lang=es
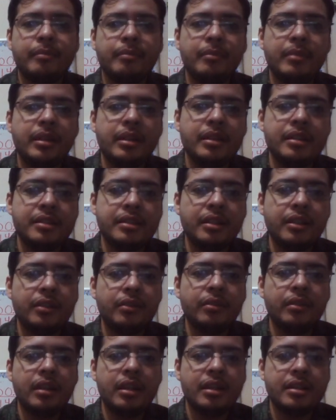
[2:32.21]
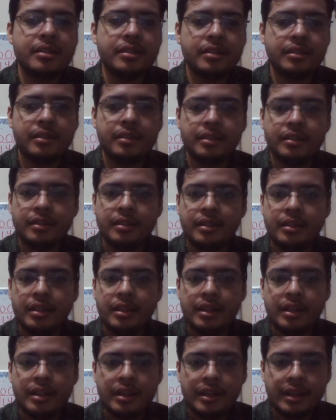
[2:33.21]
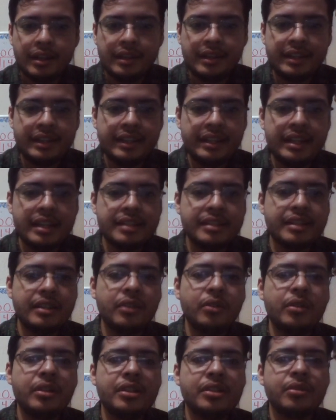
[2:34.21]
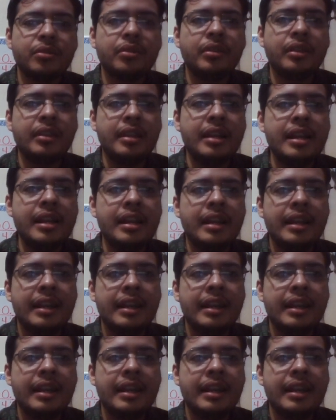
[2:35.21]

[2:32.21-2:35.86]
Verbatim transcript: viene siendo las líneas en horizontal,